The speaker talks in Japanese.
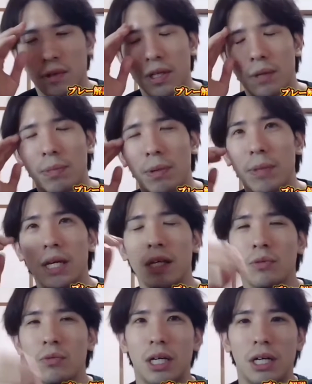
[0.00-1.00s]
てなるとやっぱ
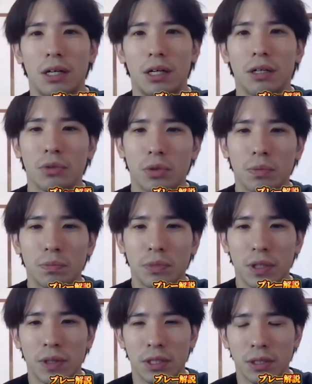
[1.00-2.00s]
メインは
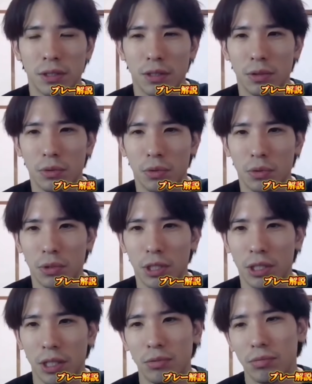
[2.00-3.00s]
ドロップディフェンスっていう
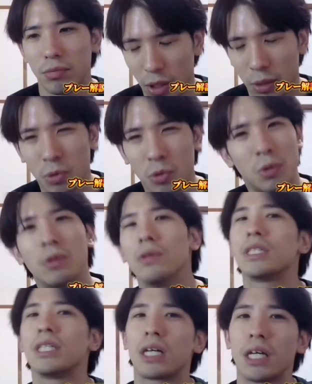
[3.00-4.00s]
ことになるこれは
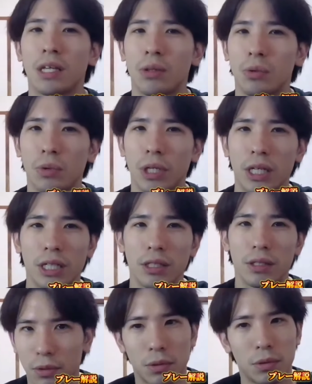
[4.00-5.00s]
もう避けて通れな
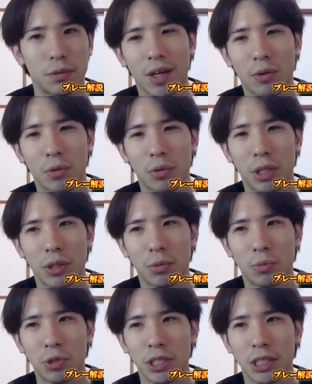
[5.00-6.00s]
いそうだからこ
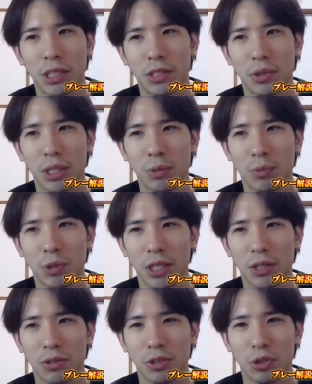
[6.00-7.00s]
れをもしそれで
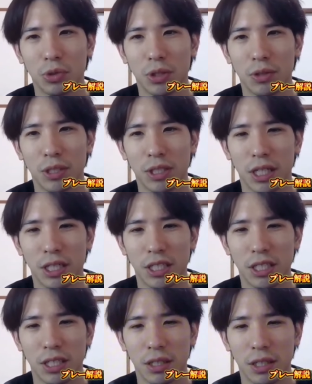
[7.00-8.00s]
もタウンズ小ディフェンスや
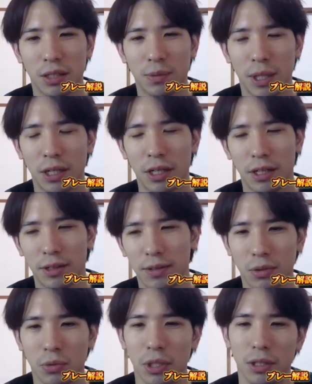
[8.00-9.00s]
らせたいんであれば
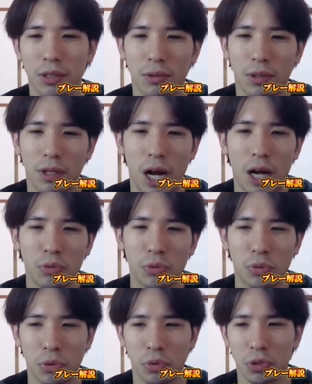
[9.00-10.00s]
そうなんだよ
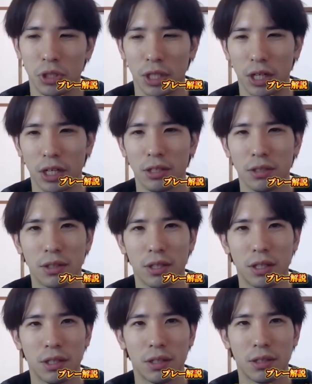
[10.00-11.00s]
ハフを取るしかないで
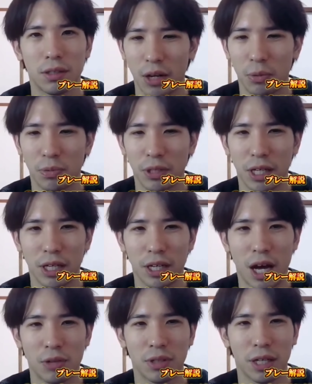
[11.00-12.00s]
すねヘルプ
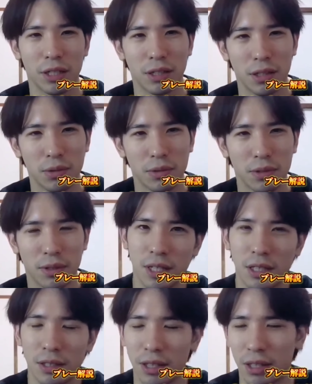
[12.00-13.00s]
でハフが出てくる
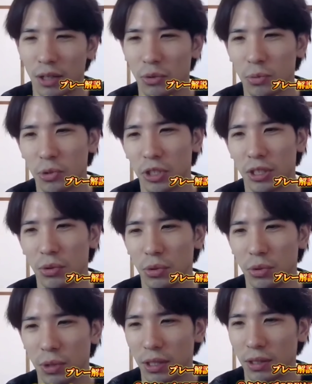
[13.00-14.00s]
なんて頼もし
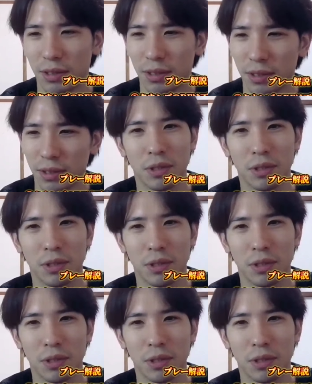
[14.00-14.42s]
いことか